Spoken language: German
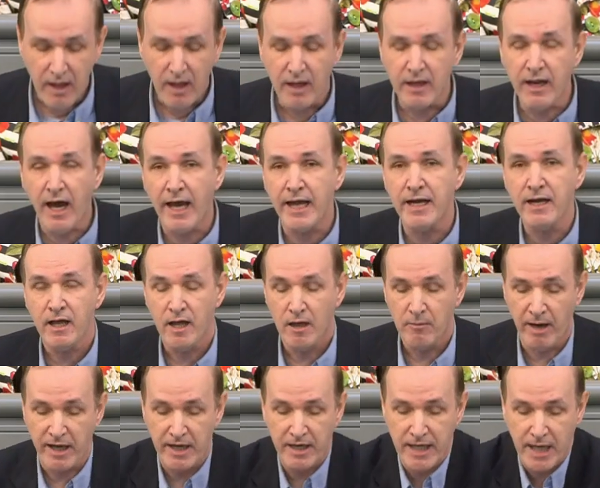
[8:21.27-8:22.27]
Nein,
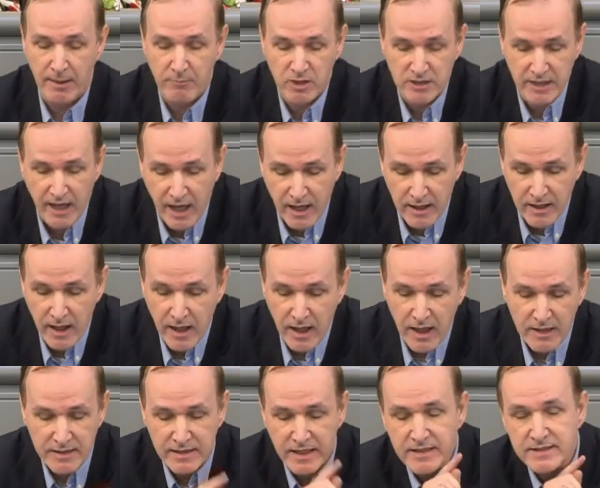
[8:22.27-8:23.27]
meine Damen und Herren,
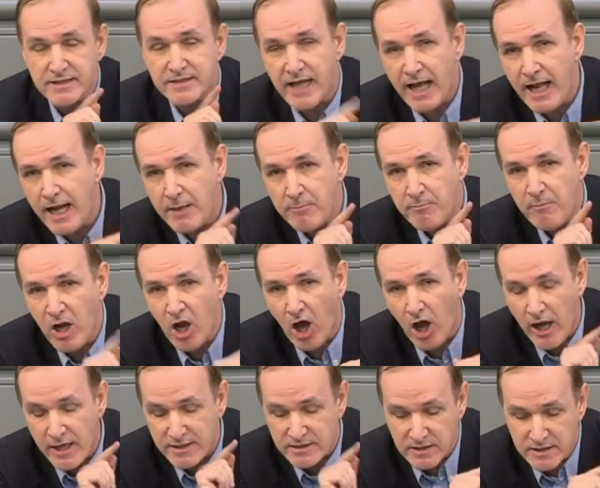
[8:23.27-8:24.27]
dieselben
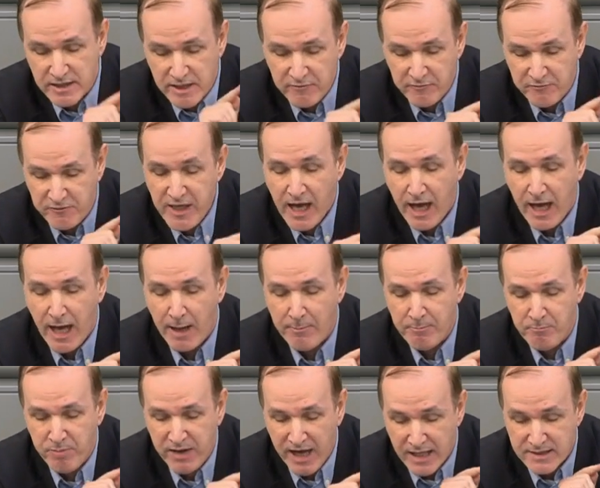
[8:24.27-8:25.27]
Leute, die wir
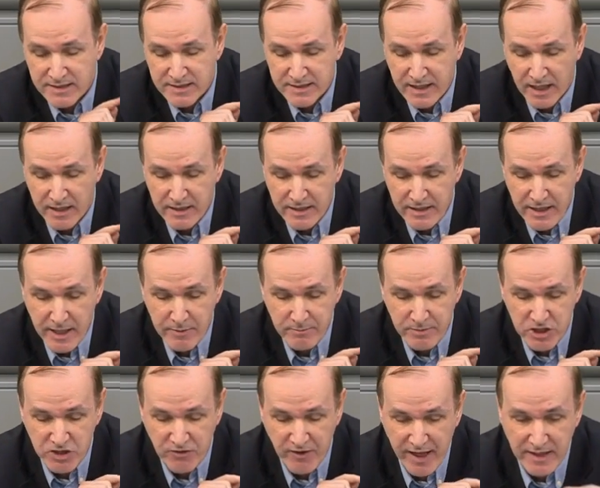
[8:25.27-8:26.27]
haben Platz skandieren,
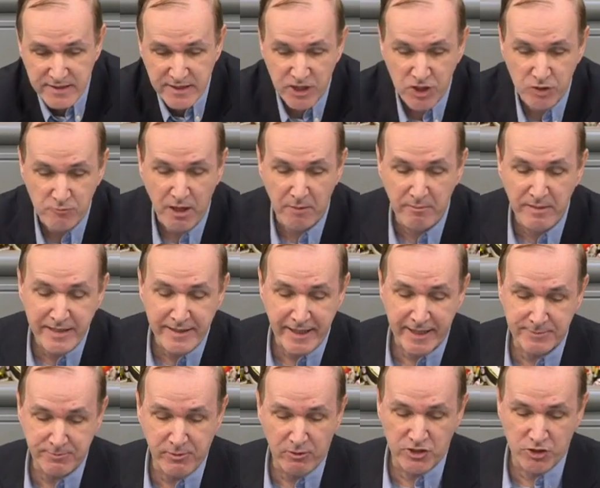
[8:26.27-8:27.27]
beschweren sich über
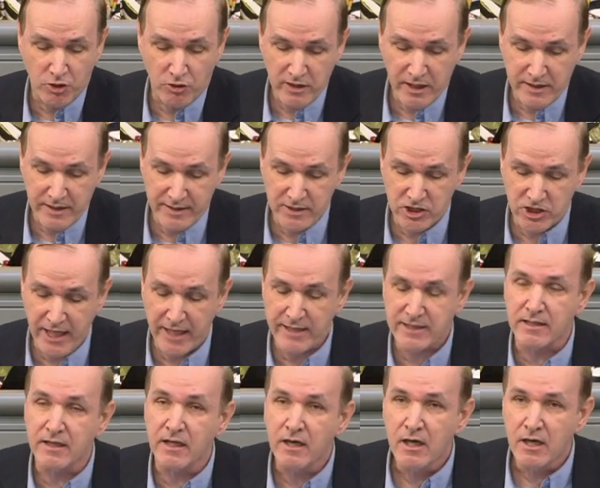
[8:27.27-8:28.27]
Mietexplosionen in den
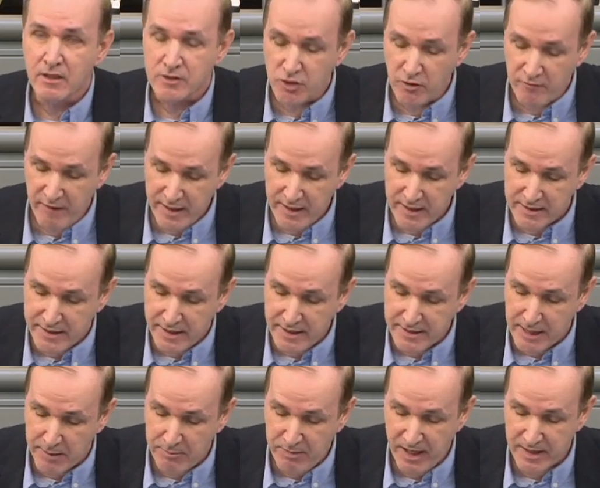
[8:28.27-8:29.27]
Städten, zu wenig
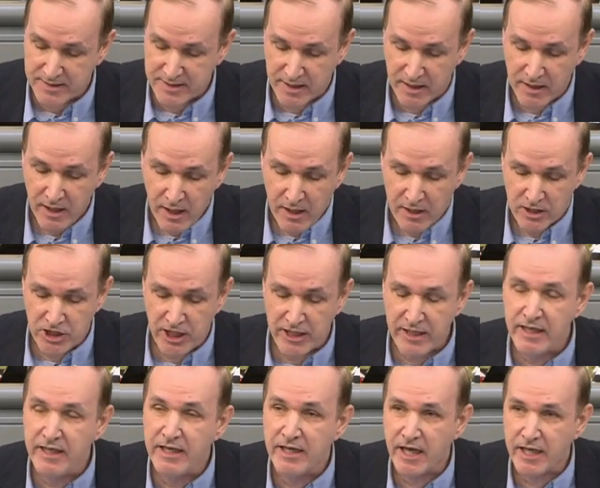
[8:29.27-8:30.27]
Kitaplätze,
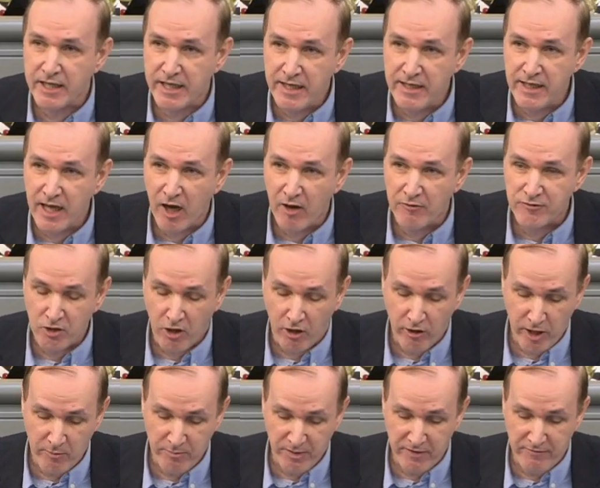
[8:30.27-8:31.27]
schicken ihre Kinder auf
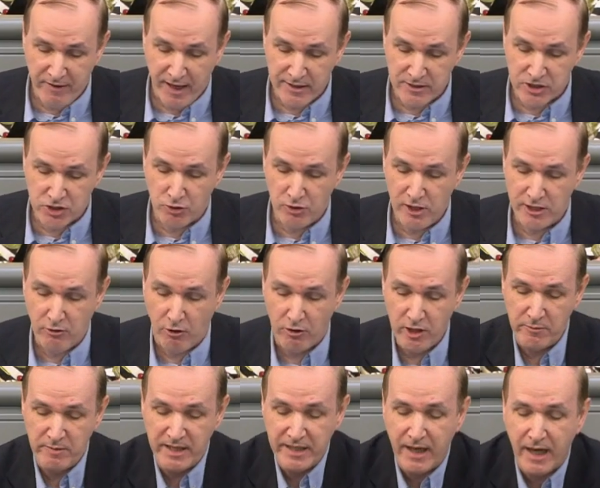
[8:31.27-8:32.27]
teure Privatschulen
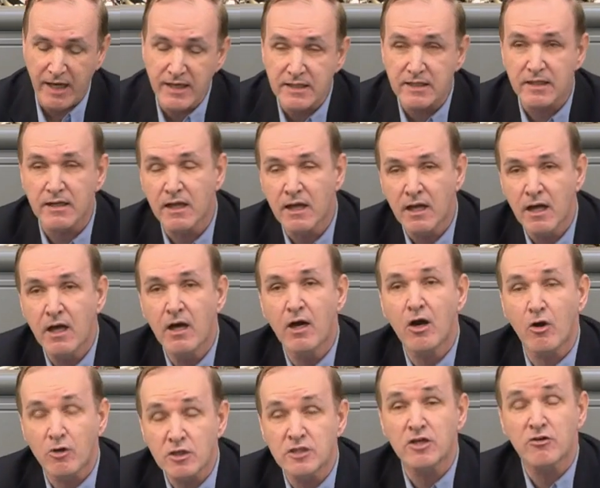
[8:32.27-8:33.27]
ohne Migranten.
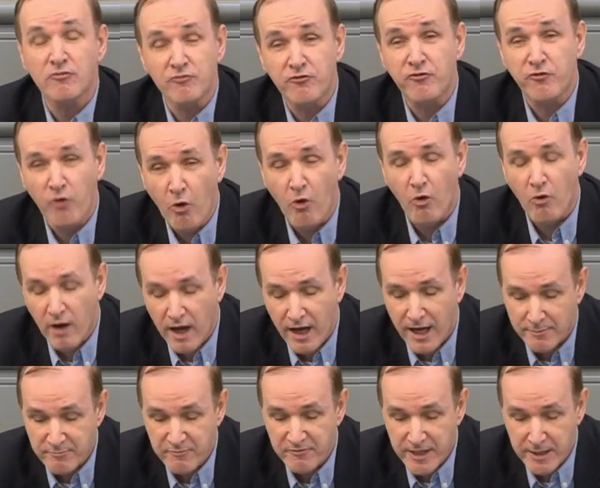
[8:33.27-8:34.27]
Und wo
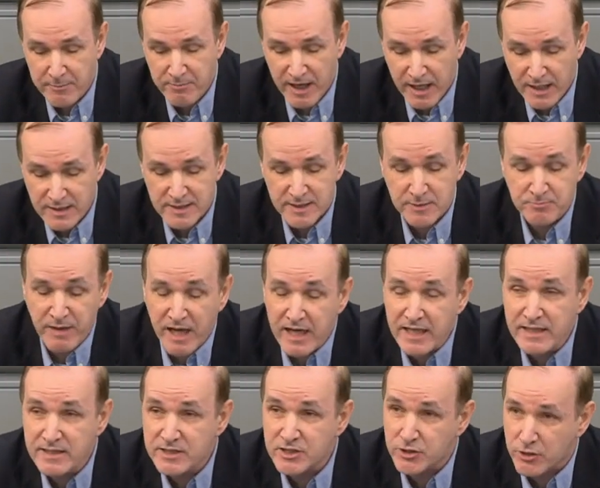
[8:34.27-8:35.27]
haben wir Platz?
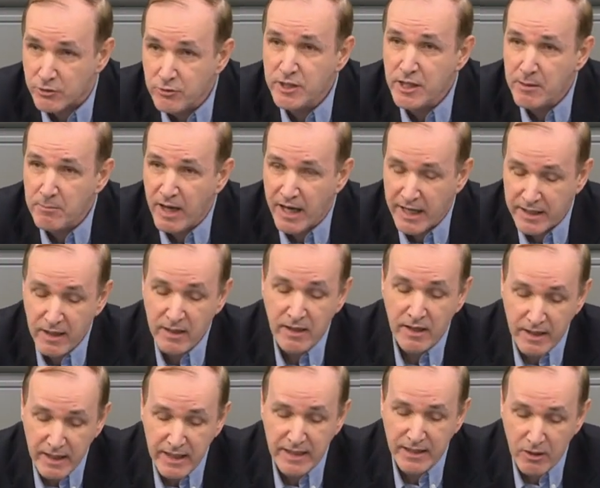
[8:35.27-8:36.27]
Berlins Grüne meinen,
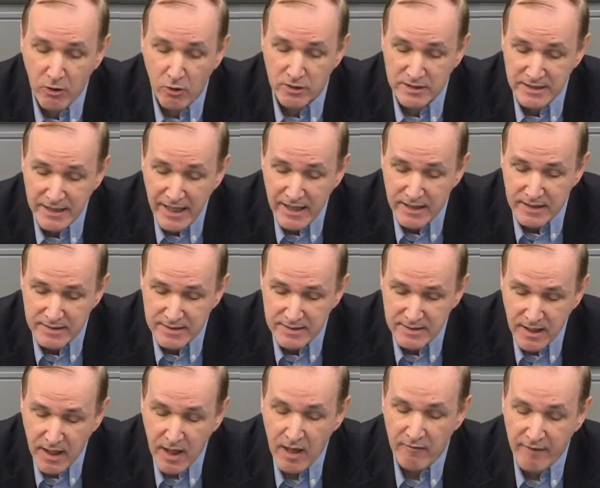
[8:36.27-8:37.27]
in
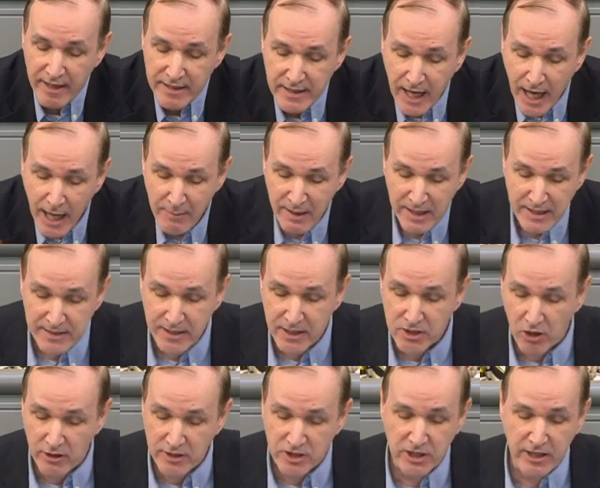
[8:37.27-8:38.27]
Hotels. Während arbeitende
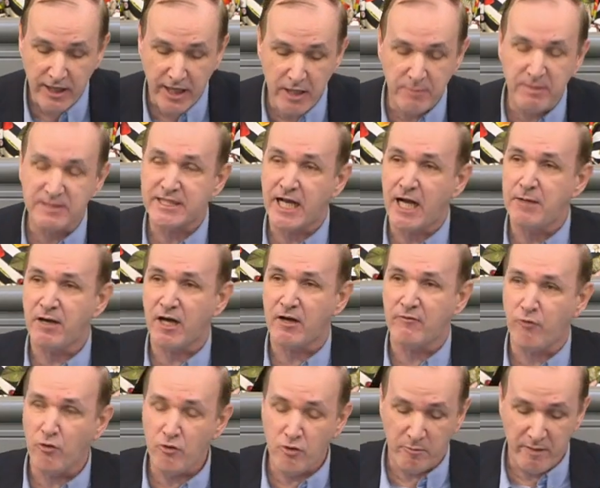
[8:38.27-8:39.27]
Deutsche keine
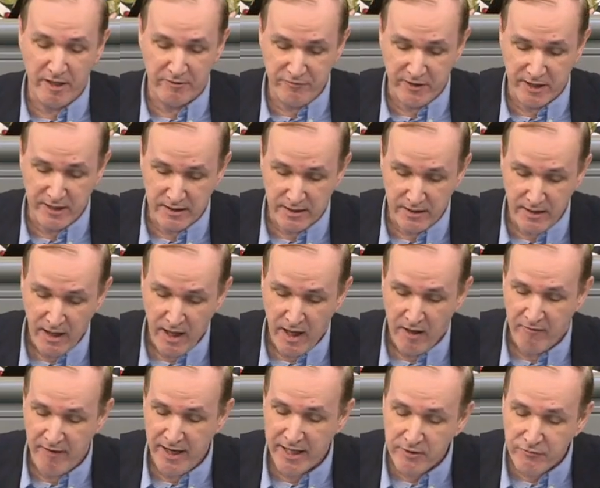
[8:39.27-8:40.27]
bezahlbare Wohnung mehr finden,
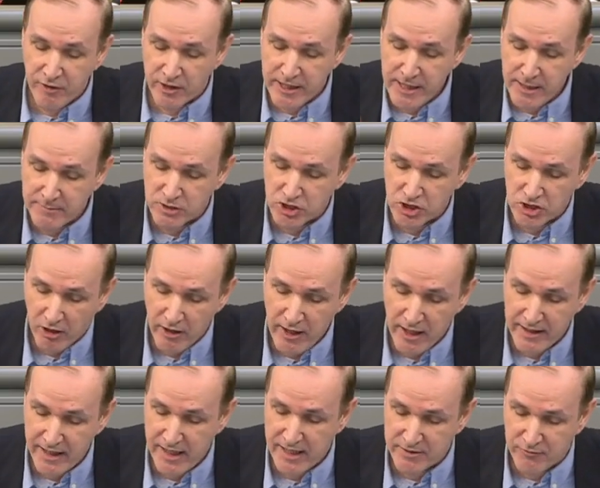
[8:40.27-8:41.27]
werden von ihrem
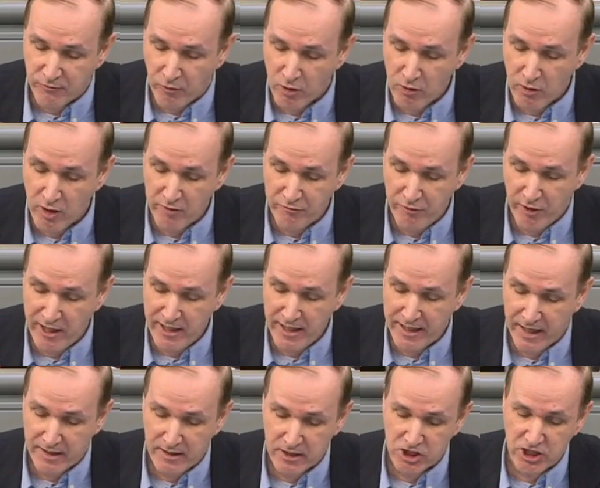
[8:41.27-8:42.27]
Steuergeld Wohnungen für
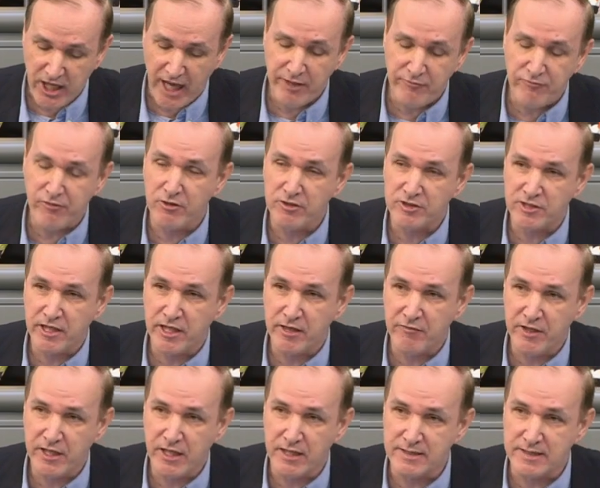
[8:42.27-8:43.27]
illegale Scheinflüchtlinge
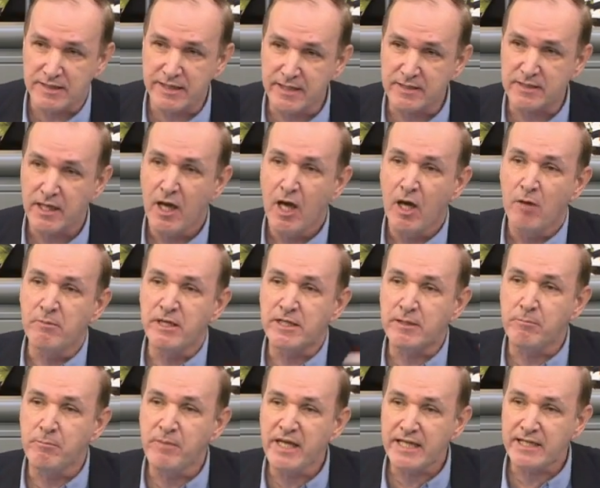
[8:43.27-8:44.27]
finanziert, mit
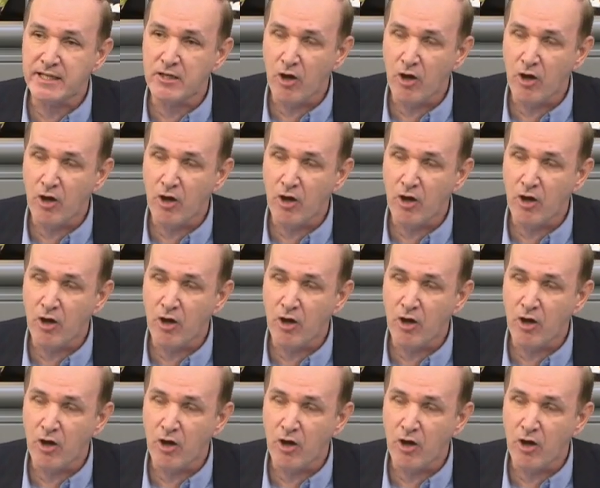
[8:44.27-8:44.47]
Mieten